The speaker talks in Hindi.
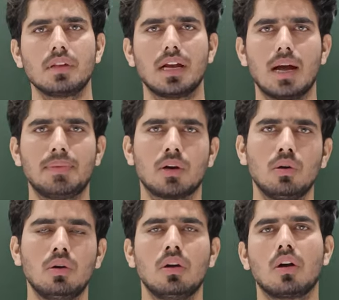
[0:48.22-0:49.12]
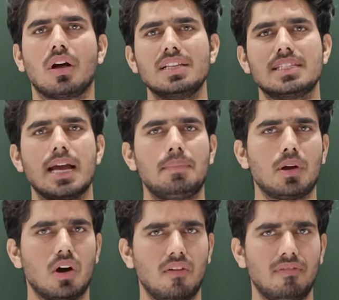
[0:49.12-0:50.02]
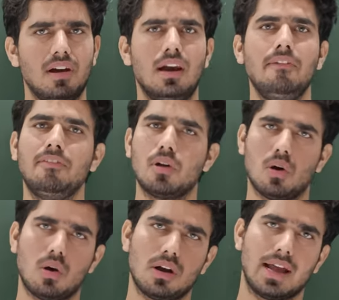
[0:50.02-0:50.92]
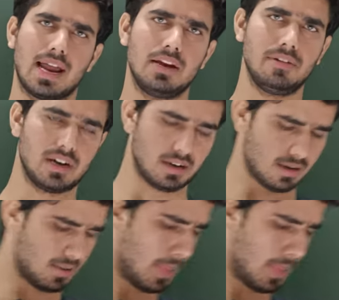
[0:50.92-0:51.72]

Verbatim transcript: अब देखो कंसेप्ट ऑफ लिफ्ट और एलिवेटर